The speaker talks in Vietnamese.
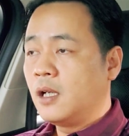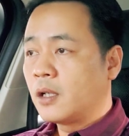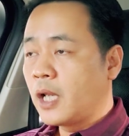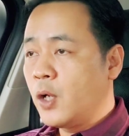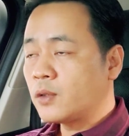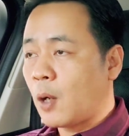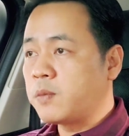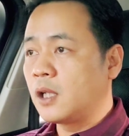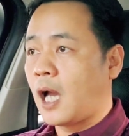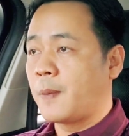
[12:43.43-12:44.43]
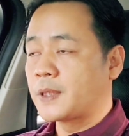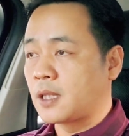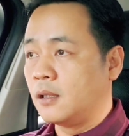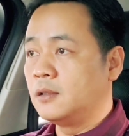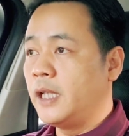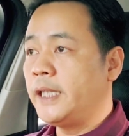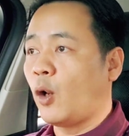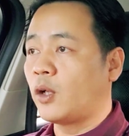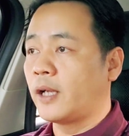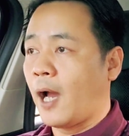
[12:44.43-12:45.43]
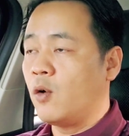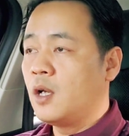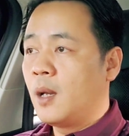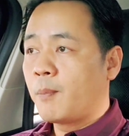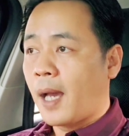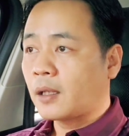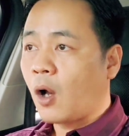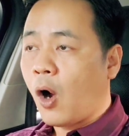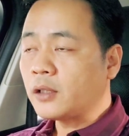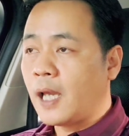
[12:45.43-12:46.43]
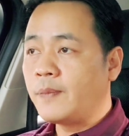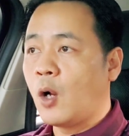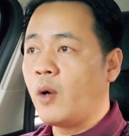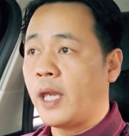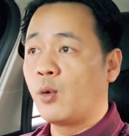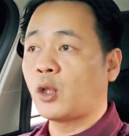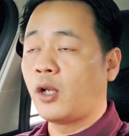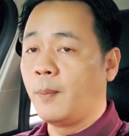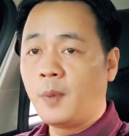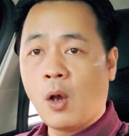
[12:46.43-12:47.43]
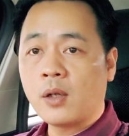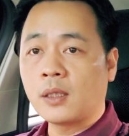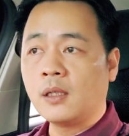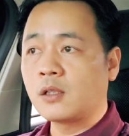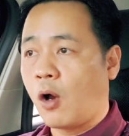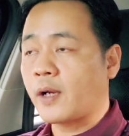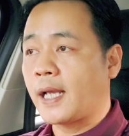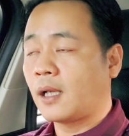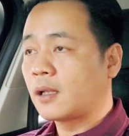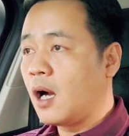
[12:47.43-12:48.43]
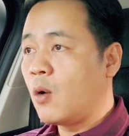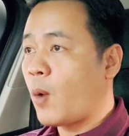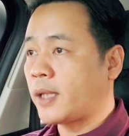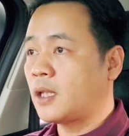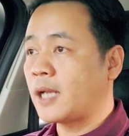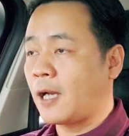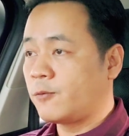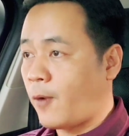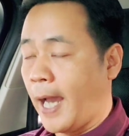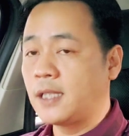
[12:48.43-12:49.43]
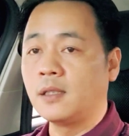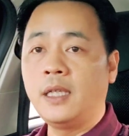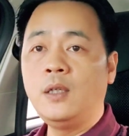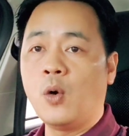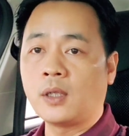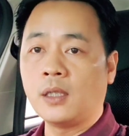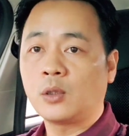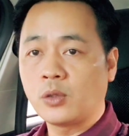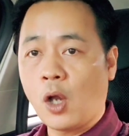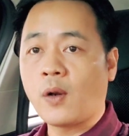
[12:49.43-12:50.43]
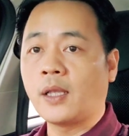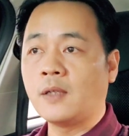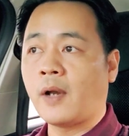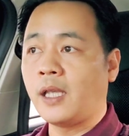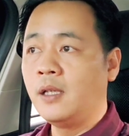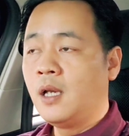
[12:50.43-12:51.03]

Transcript: nếu trong trường hợp xử lý tội lừa đảo mà có thêm dấu hiệu tội lụm lon nữa, rõ ràng là cơ quan chức năng phải xử lý luôn nữa, tôi cho là như vậy.